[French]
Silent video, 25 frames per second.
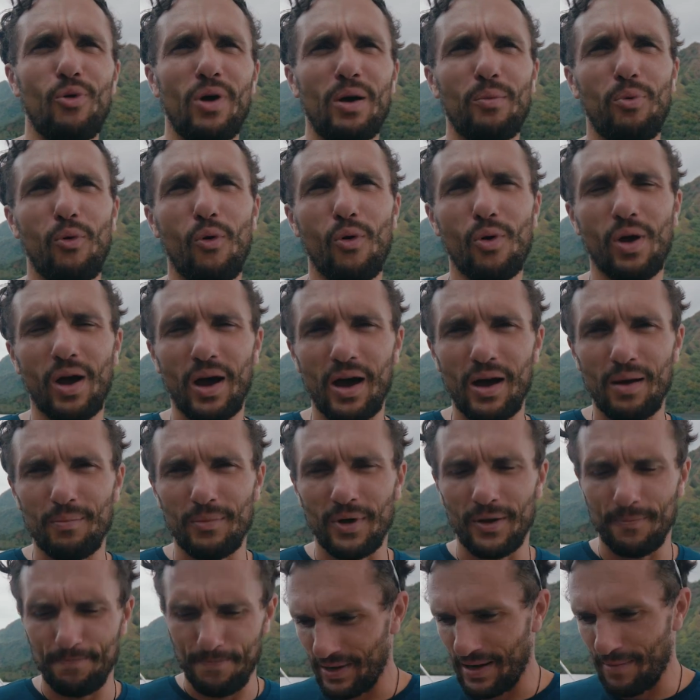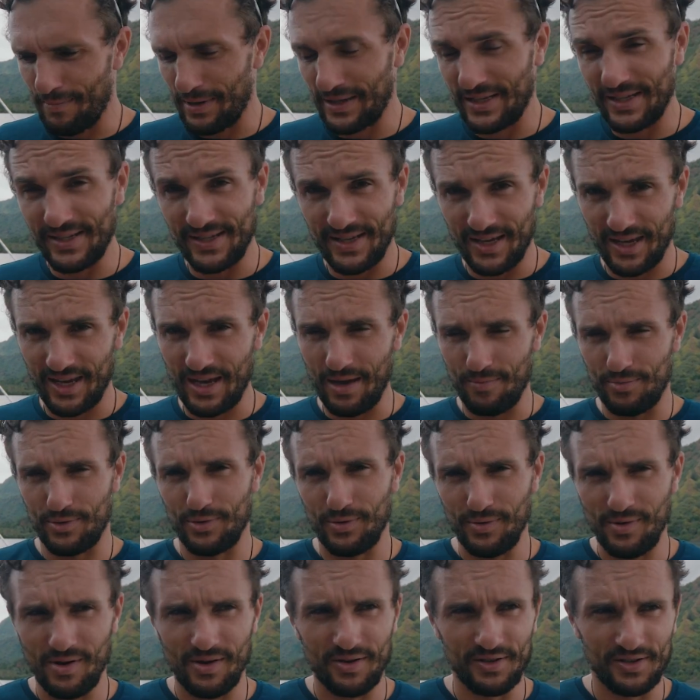pour un programme qu'on a baptisé
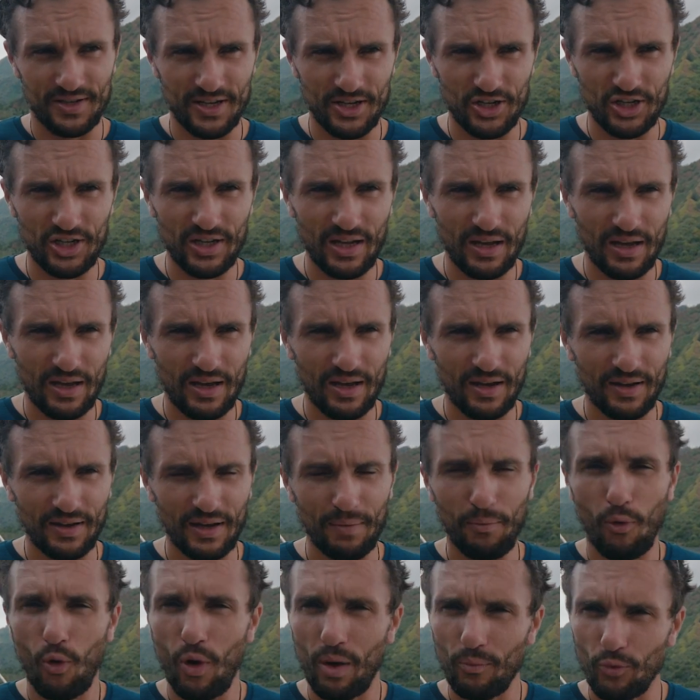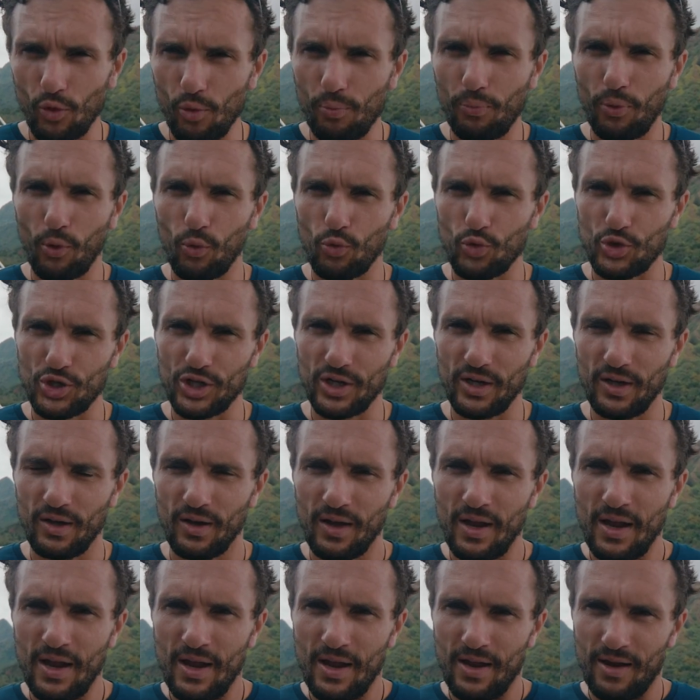Capsule. Il s'agit d'un programme de plongée
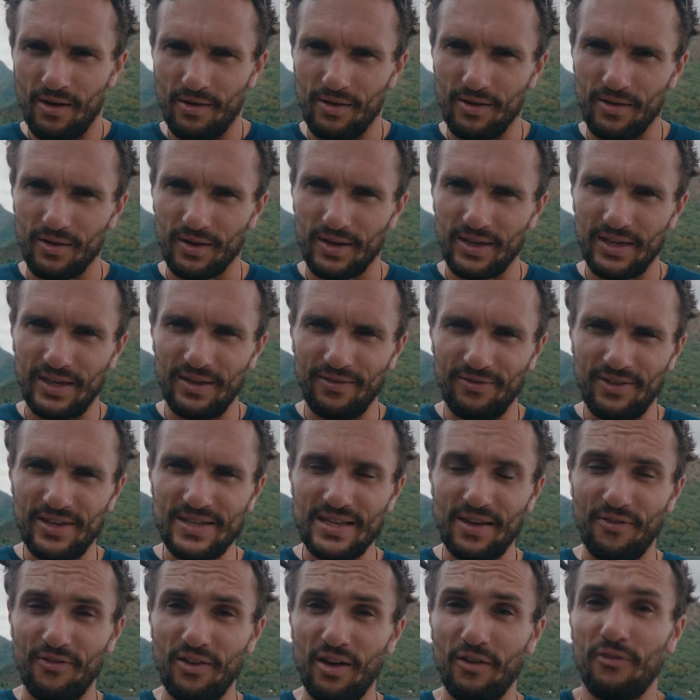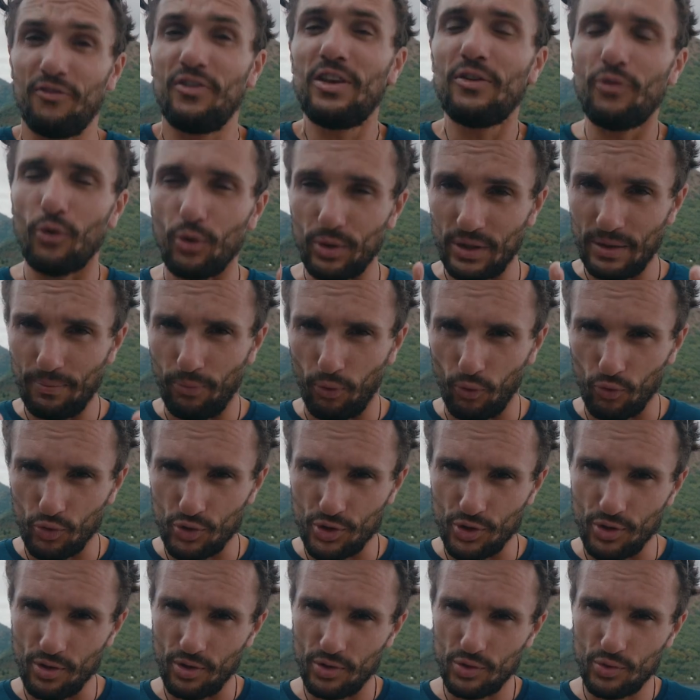euh, qui vise à faire vivre des
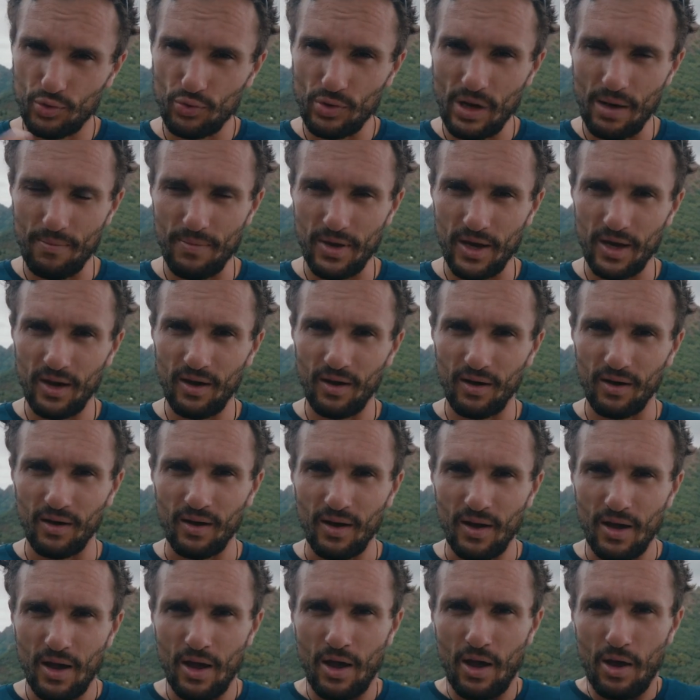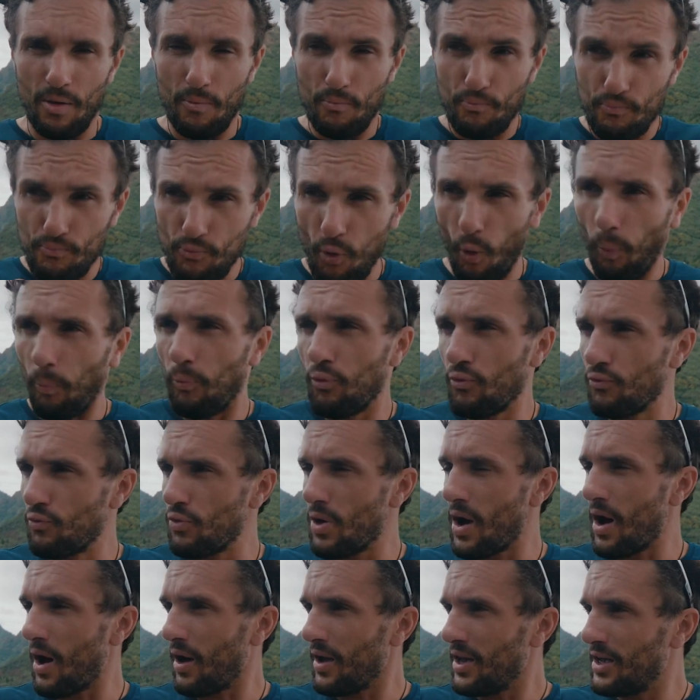plongeurs sous la mer pour
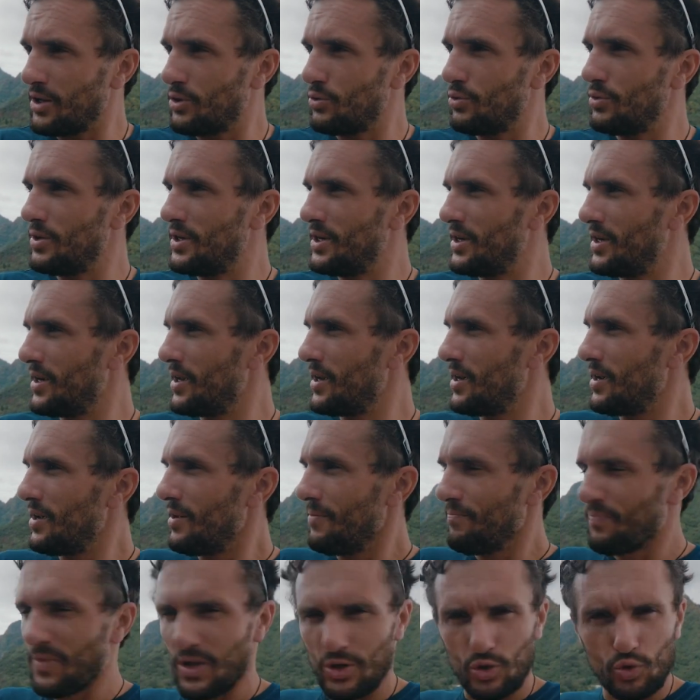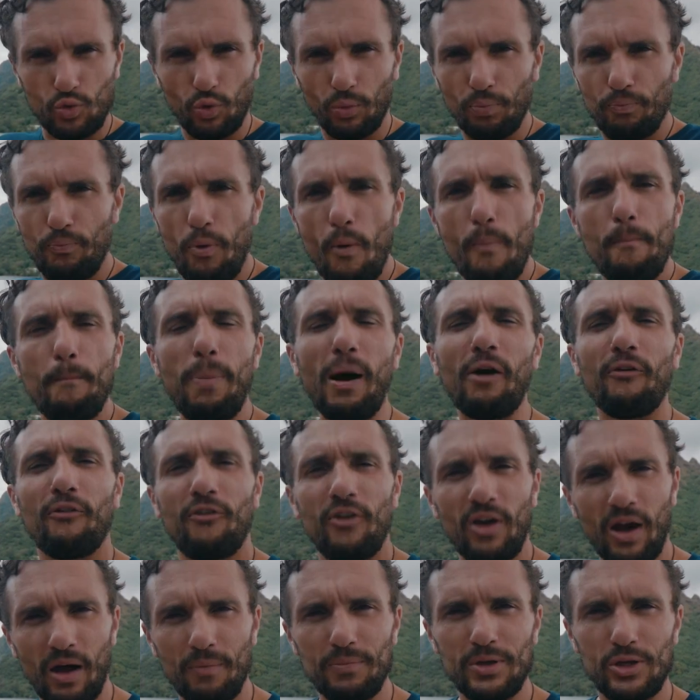pouvoir étudier ce qu'on ne peut pas
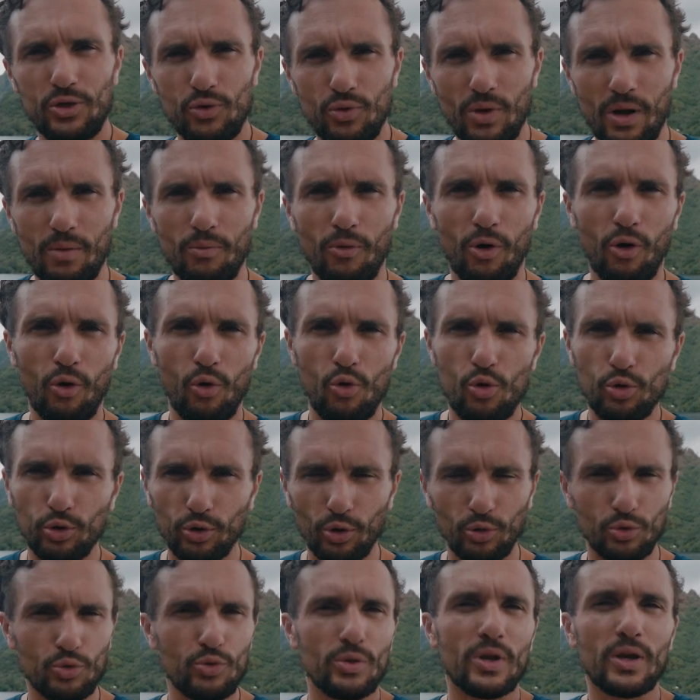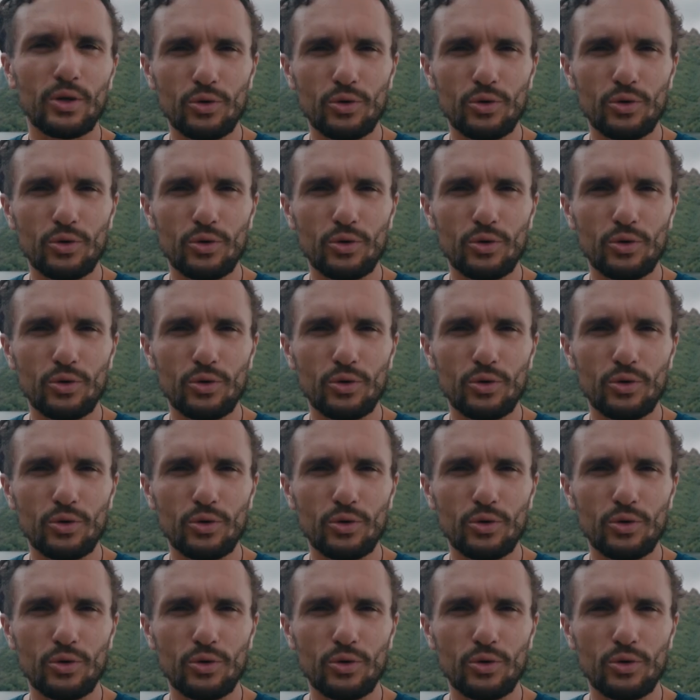faire habituellement le temps d'une